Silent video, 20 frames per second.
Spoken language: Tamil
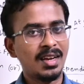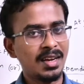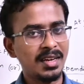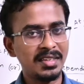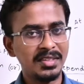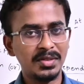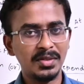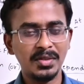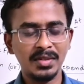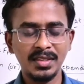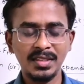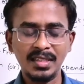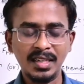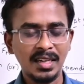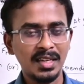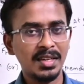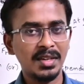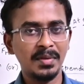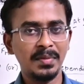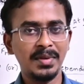ஹாய் ஸ்டூடெண்ட்ஸ்
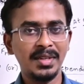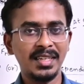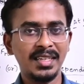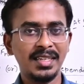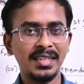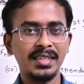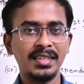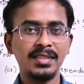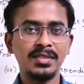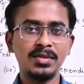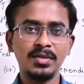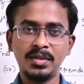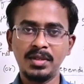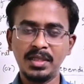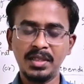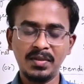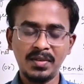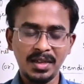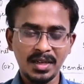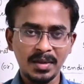எல்லோரும் எப்படி இருக்கீங்க ஸோ
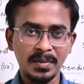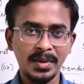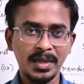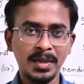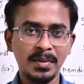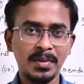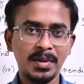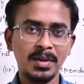இந்த வீடியோ நம்ம என்ன